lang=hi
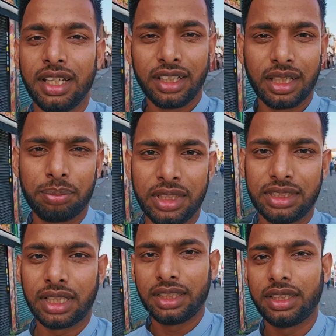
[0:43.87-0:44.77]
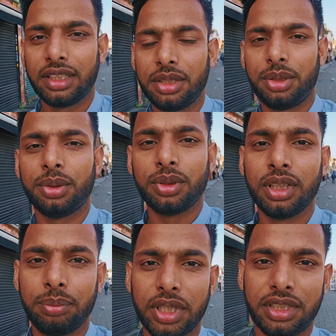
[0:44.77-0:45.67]
कि अपनी ज़ाती रंजिशों
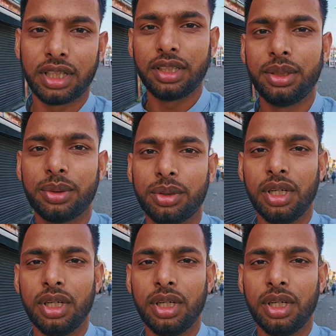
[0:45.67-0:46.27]
परेशानियों